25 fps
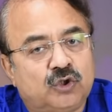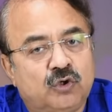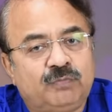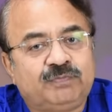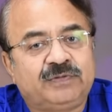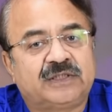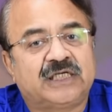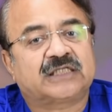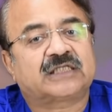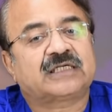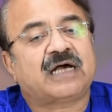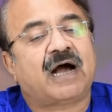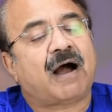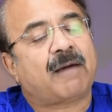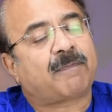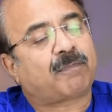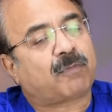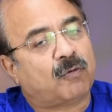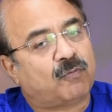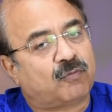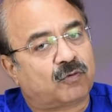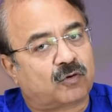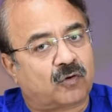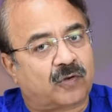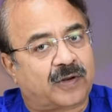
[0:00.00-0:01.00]
ट्यूब जैसा
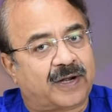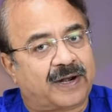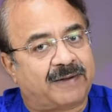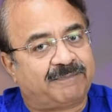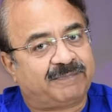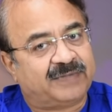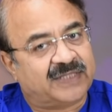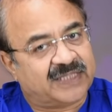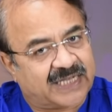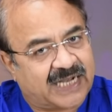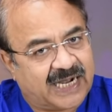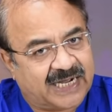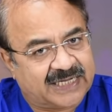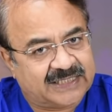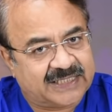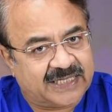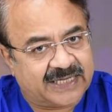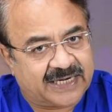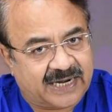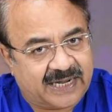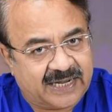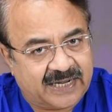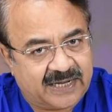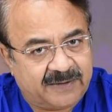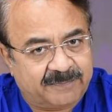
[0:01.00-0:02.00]
आपको फोटोग्राफ में दिखाई दे
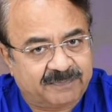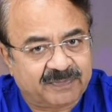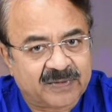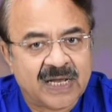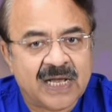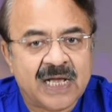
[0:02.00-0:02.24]
रहा है